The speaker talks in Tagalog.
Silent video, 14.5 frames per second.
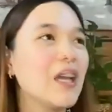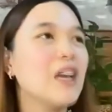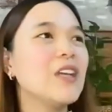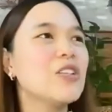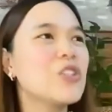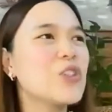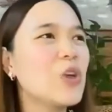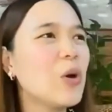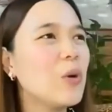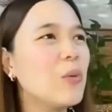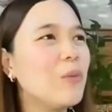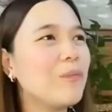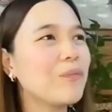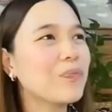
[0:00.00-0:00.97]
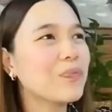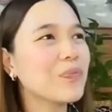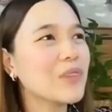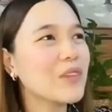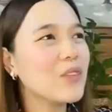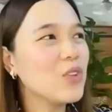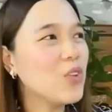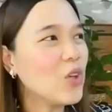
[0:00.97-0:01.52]
So,
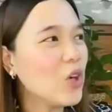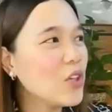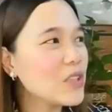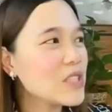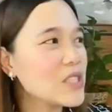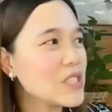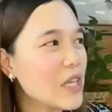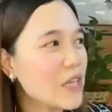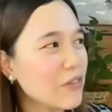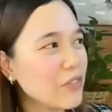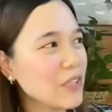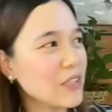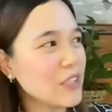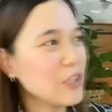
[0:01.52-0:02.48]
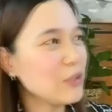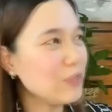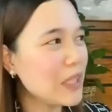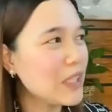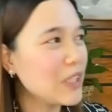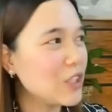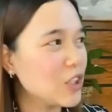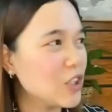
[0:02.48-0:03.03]
doon sa 17
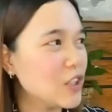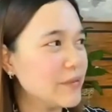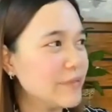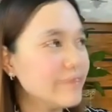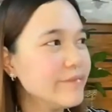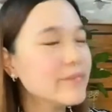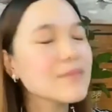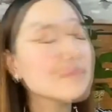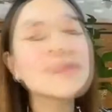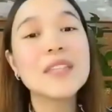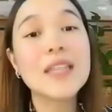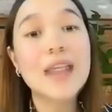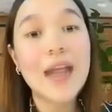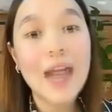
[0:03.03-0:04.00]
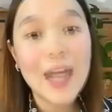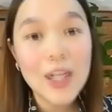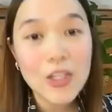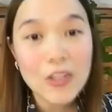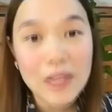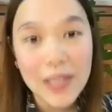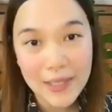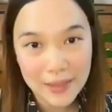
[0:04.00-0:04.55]
million, he
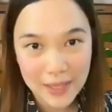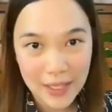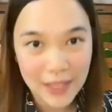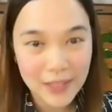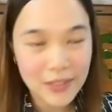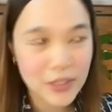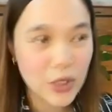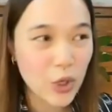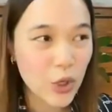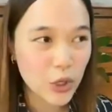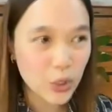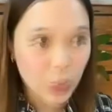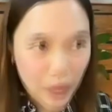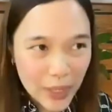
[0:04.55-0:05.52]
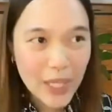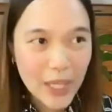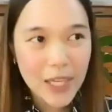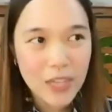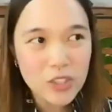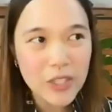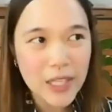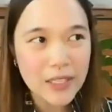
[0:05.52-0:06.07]
allocated or we
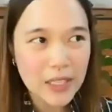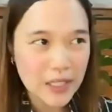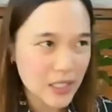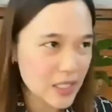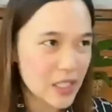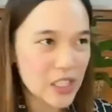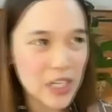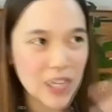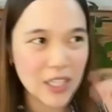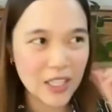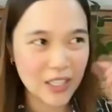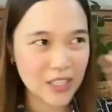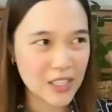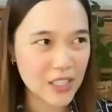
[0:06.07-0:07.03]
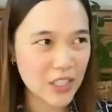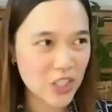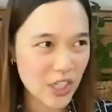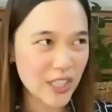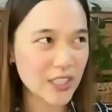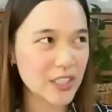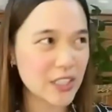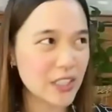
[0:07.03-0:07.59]
allocated kasi siya
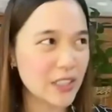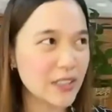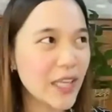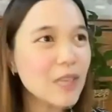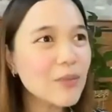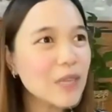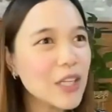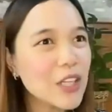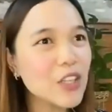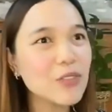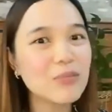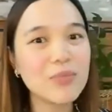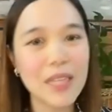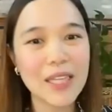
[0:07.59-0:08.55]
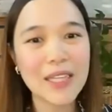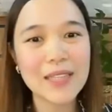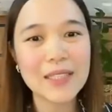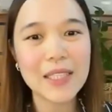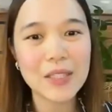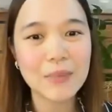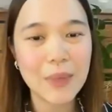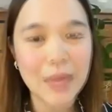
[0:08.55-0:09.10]
nag-suggest na 10 million, bili
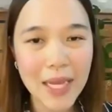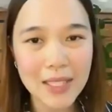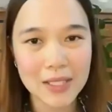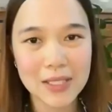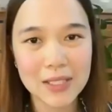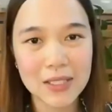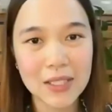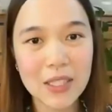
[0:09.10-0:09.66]
natin ng bigas.